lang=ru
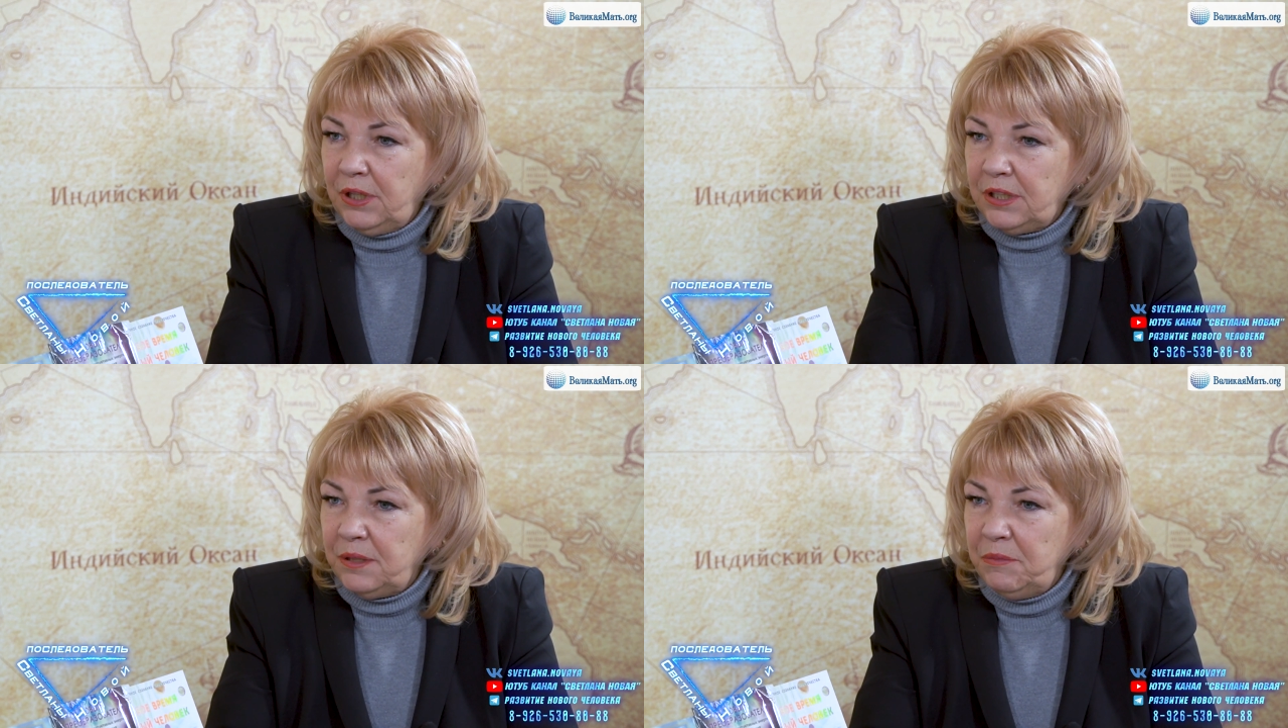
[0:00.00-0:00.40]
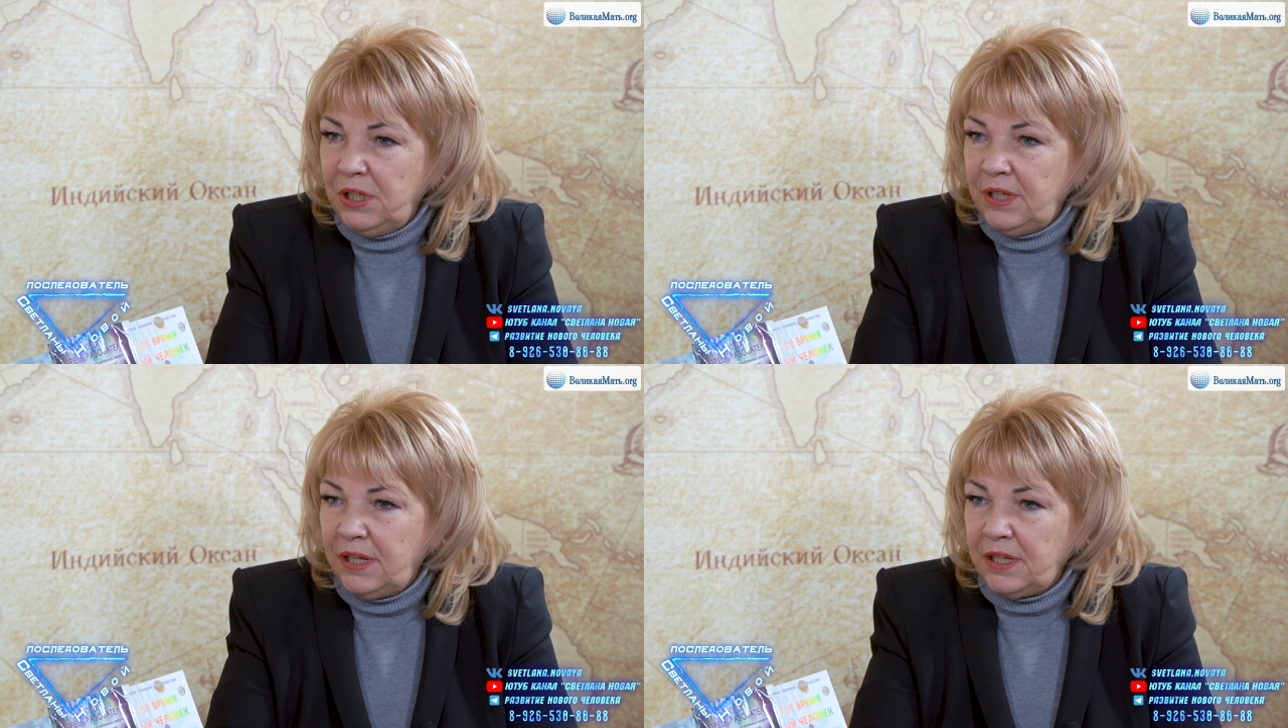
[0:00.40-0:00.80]
надо
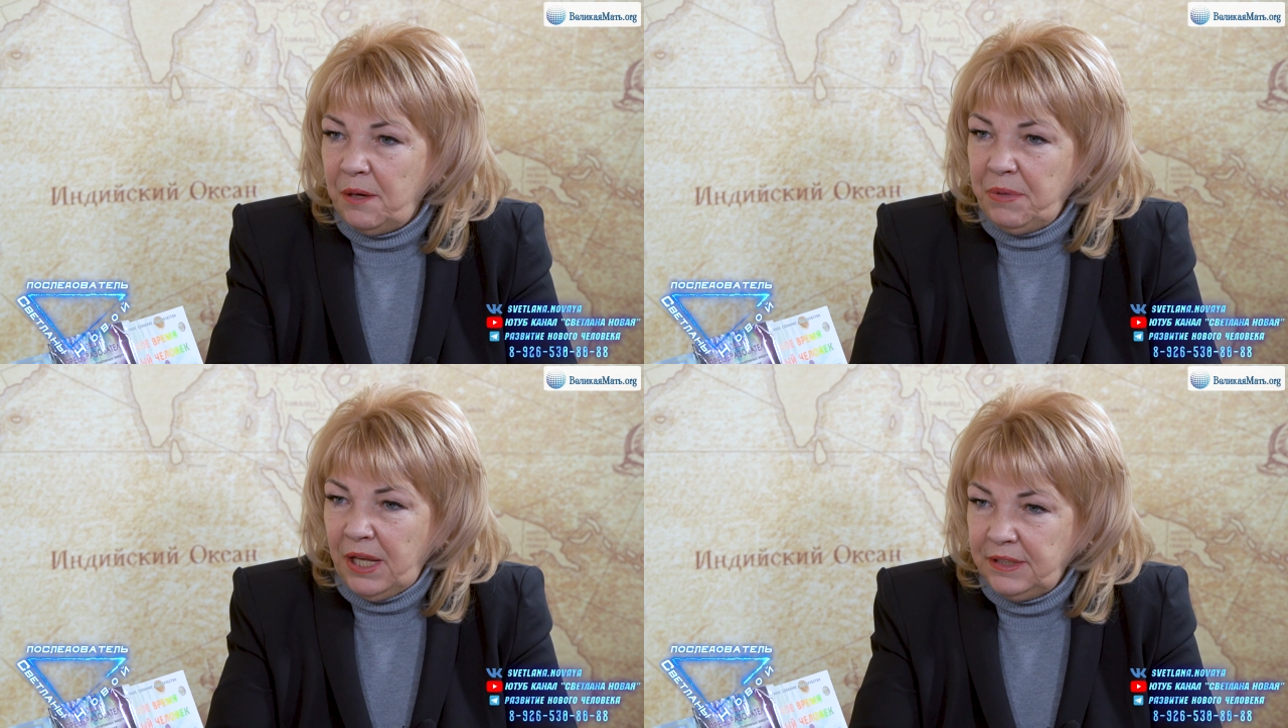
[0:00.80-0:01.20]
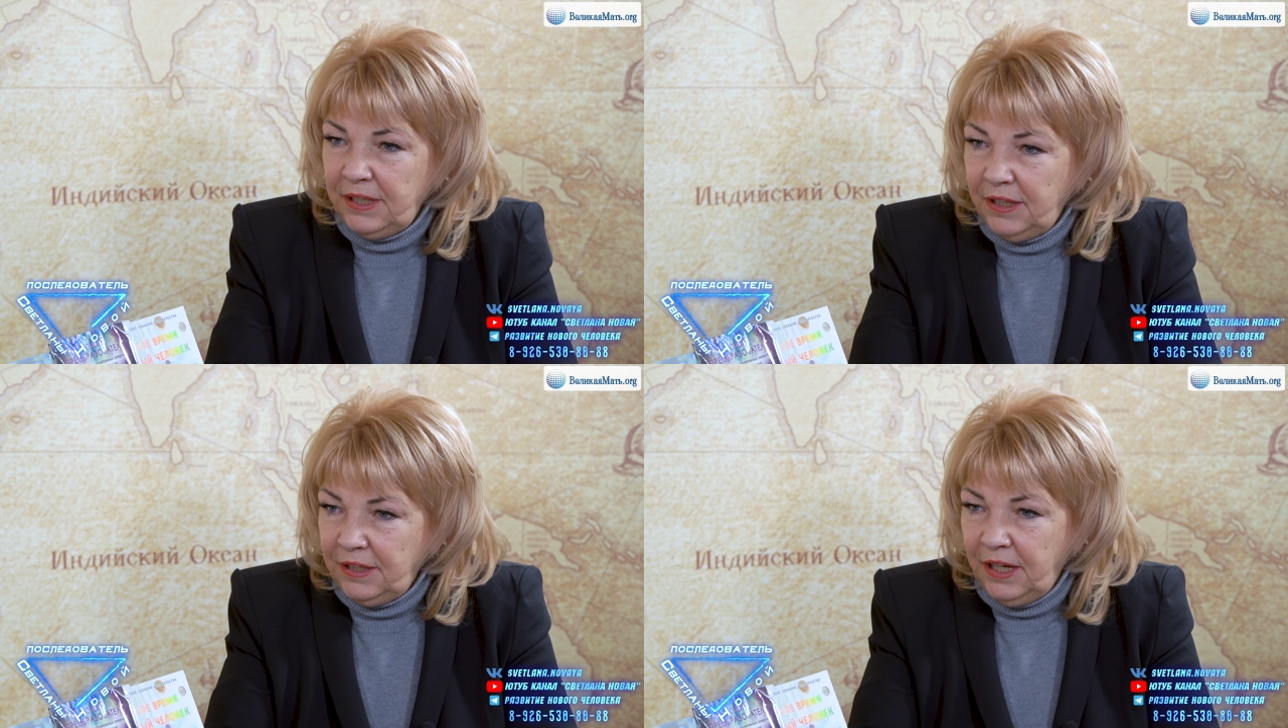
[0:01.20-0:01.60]
менять, опять
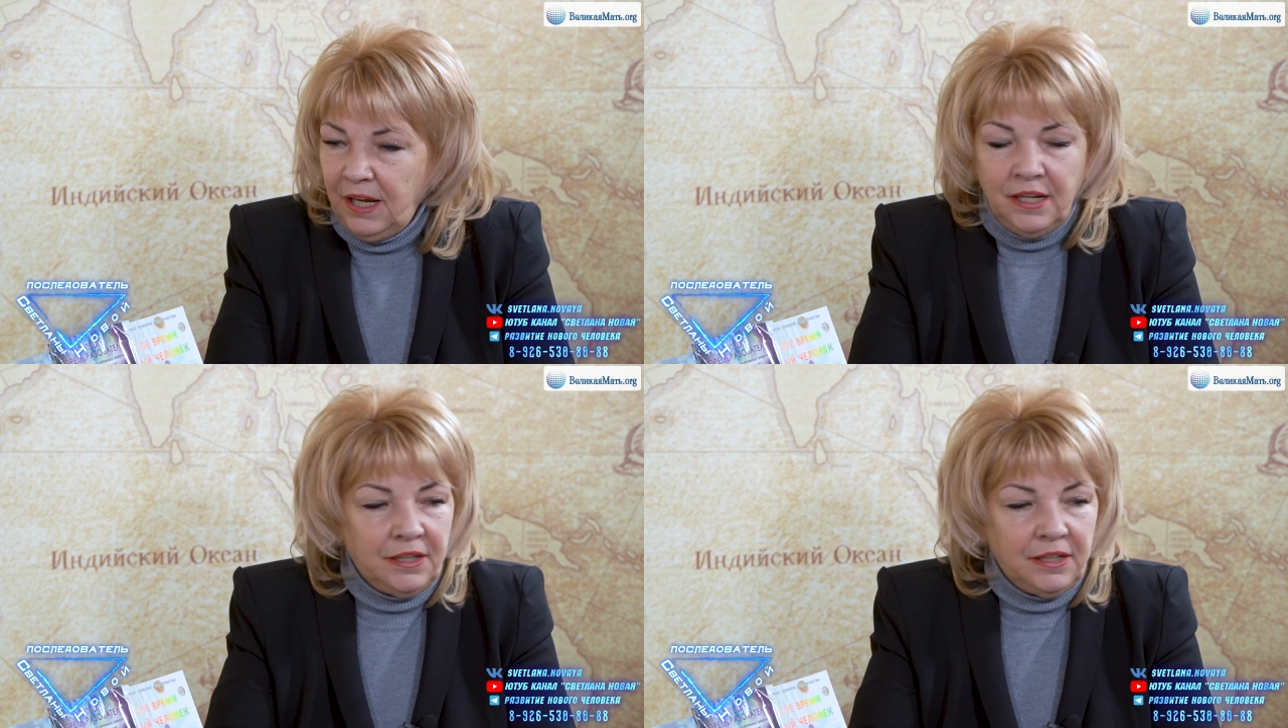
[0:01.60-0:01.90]
деньги.